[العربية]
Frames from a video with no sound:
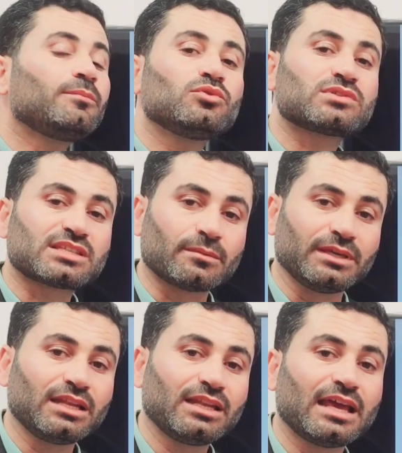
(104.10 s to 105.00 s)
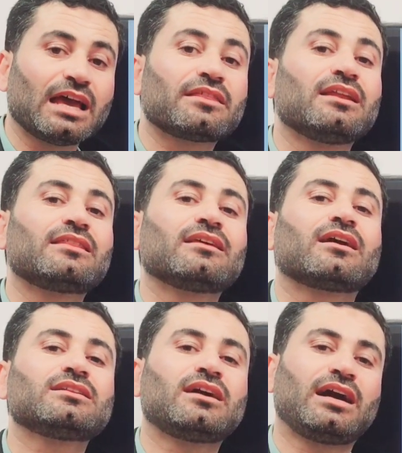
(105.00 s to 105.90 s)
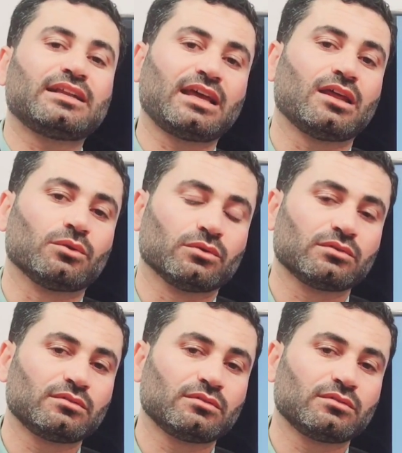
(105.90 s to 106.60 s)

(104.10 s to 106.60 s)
ابن السبيل هذا الذي انقطع عن أهله